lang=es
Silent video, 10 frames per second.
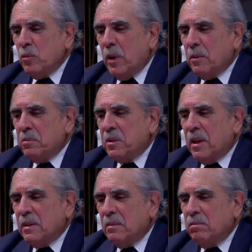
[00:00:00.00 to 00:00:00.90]
Bueno, pues que
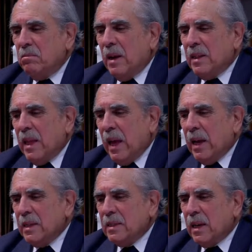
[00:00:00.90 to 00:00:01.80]

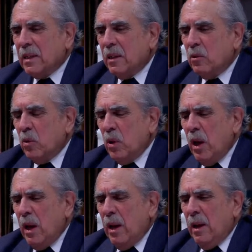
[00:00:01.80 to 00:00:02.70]
mantengan esa actitud
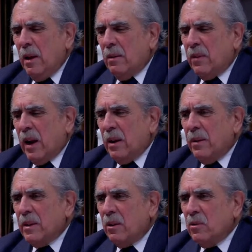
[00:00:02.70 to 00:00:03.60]

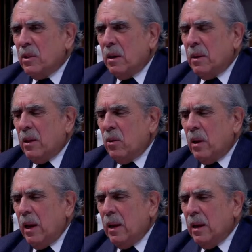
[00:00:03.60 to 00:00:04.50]
francamente conservadora